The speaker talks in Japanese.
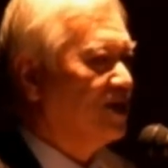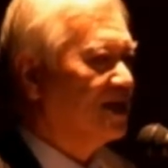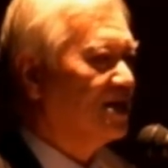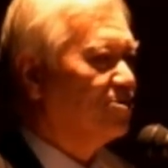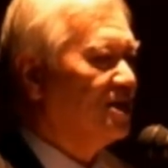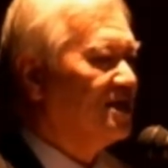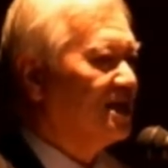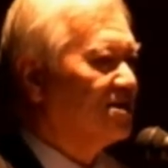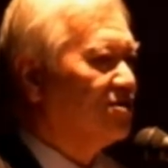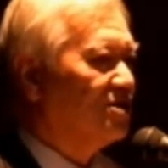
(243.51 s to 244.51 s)
これから5年
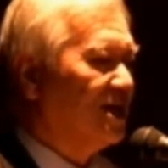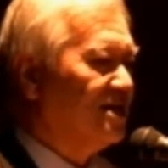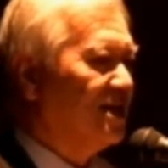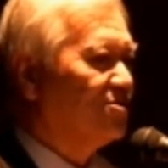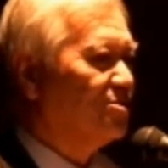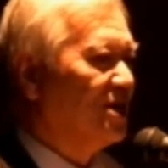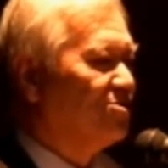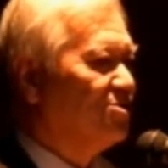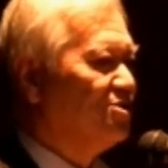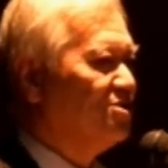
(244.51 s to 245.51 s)
経つと大体5年
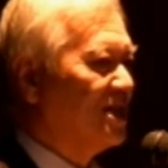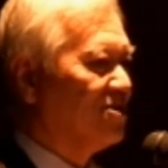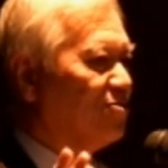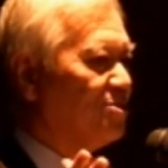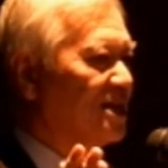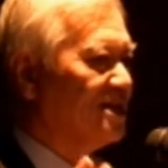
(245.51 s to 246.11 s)
と10年と同じ